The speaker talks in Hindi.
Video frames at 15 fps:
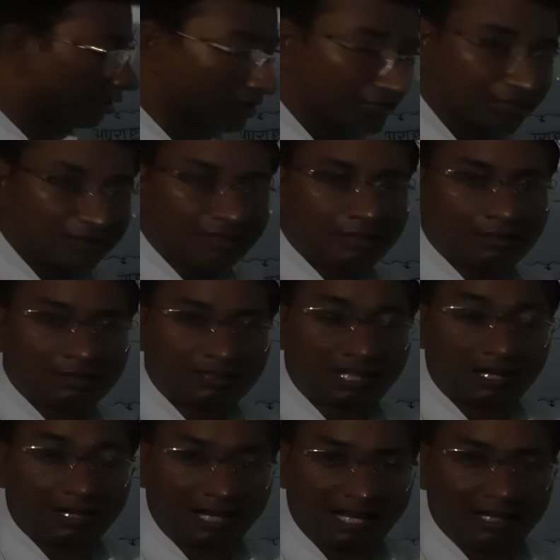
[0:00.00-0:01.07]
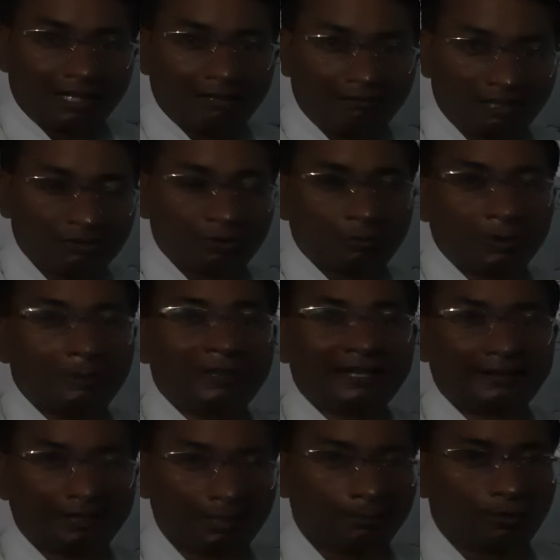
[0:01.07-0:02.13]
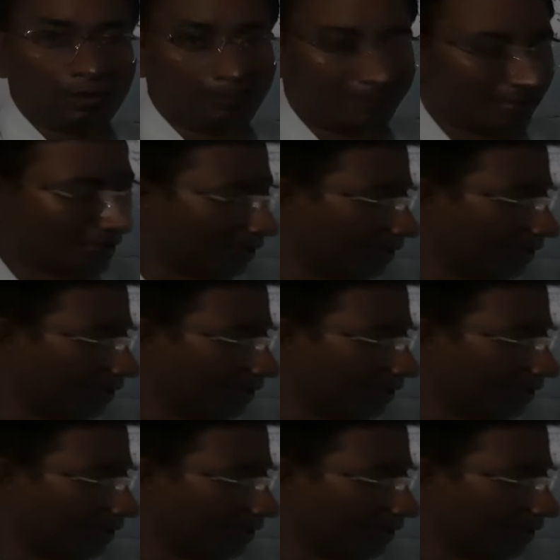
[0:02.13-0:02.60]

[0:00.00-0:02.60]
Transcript: तेज़ तर्रार आवाज़ों में मैं नहीं बोल पा